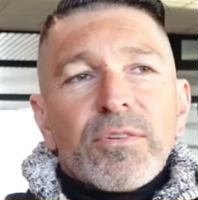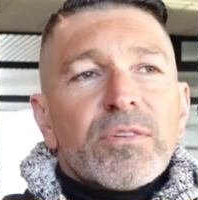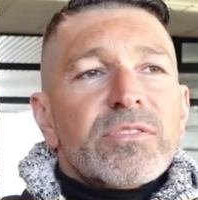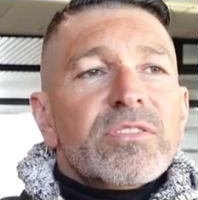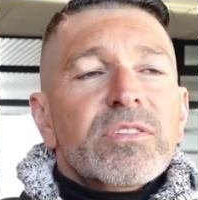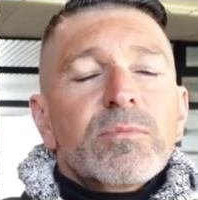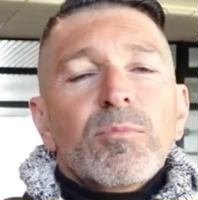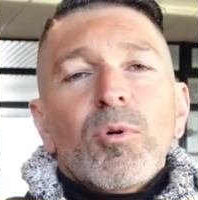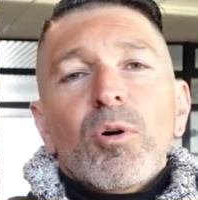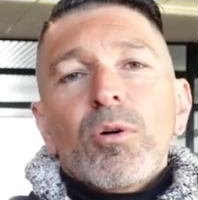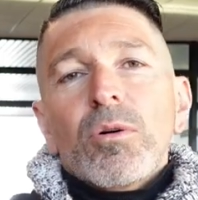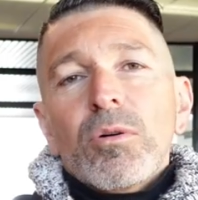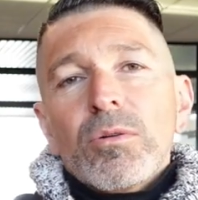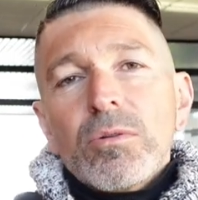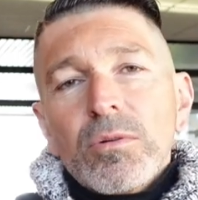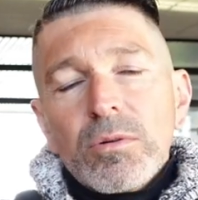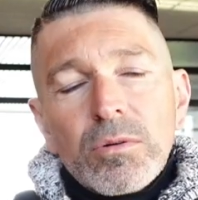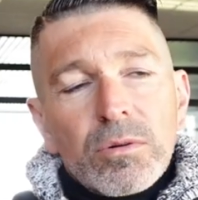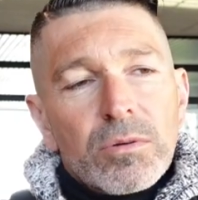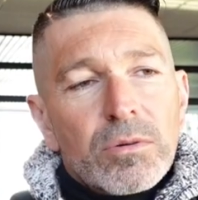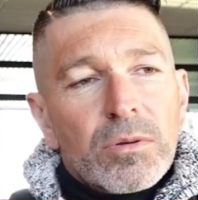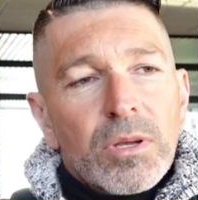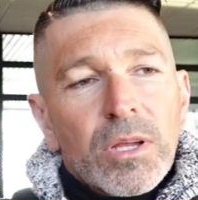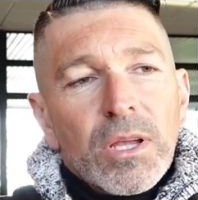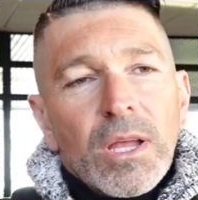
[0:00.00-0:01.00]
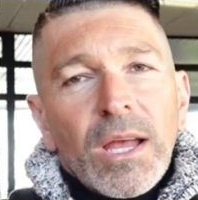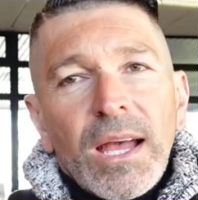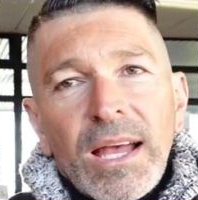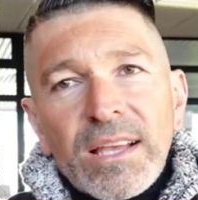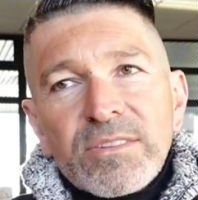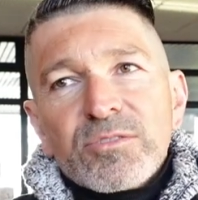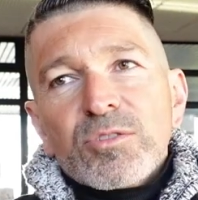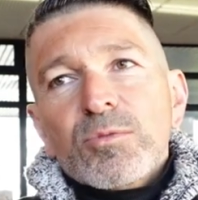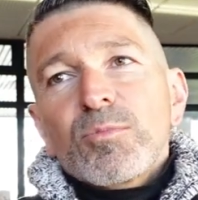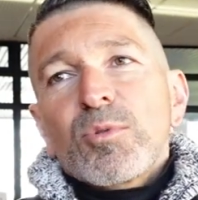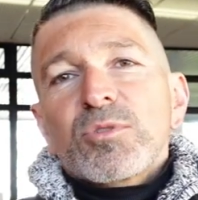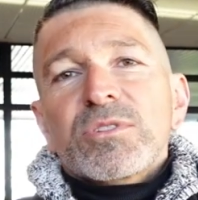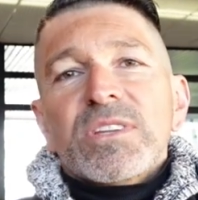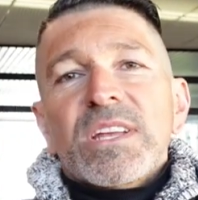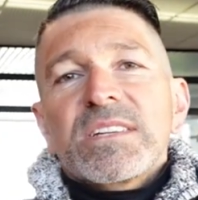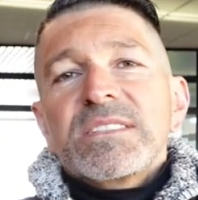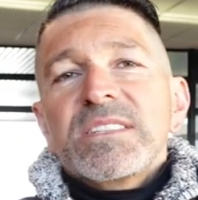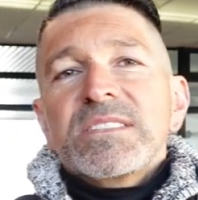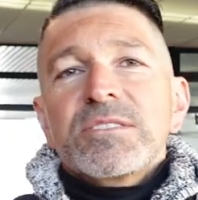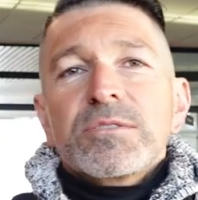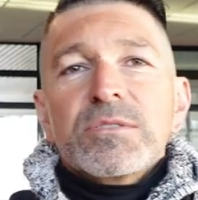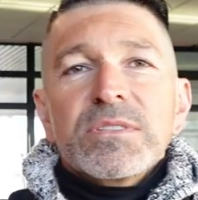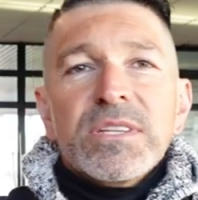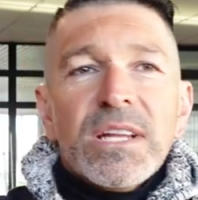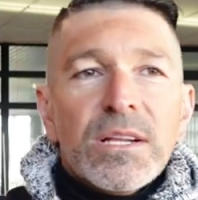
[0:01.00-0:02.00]
forcément euh, instrument
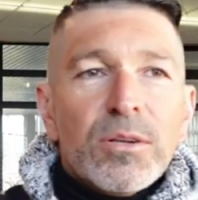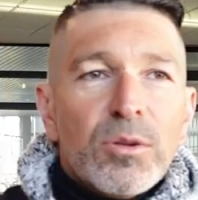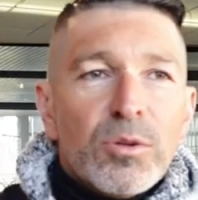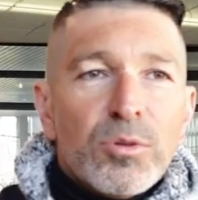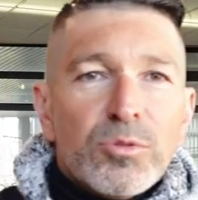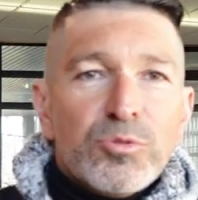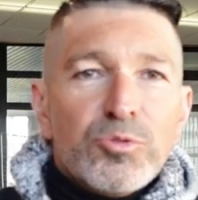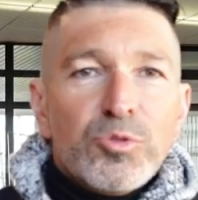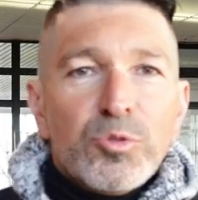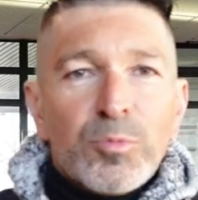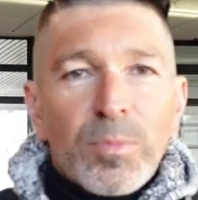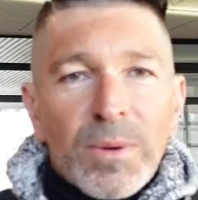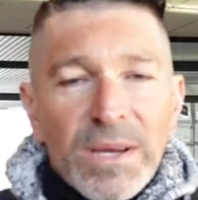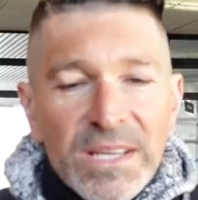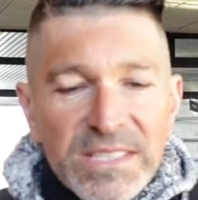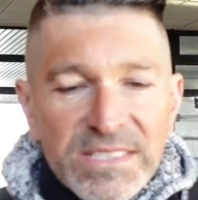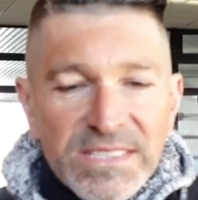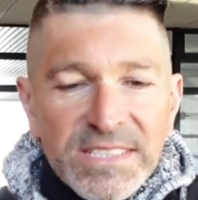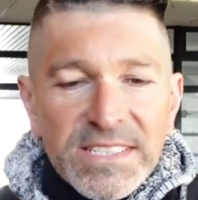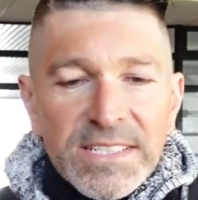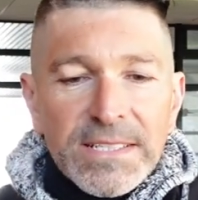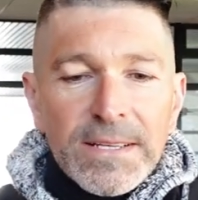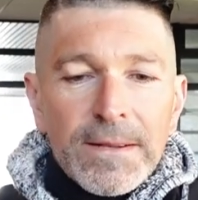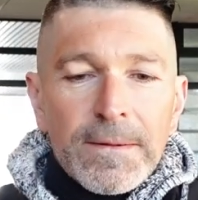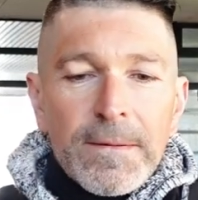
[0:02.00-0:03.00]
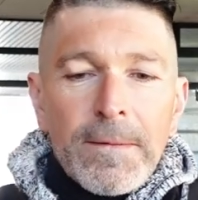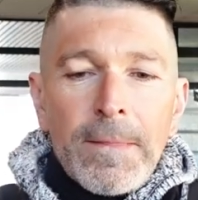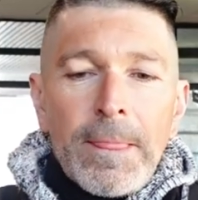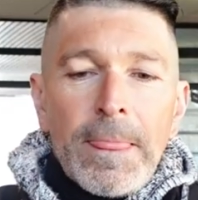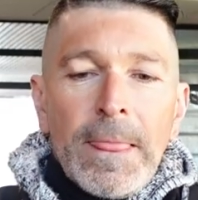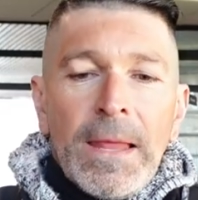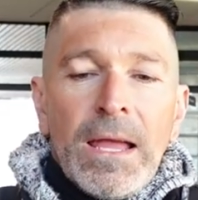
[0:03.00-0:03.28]
traditionnel du Brésil.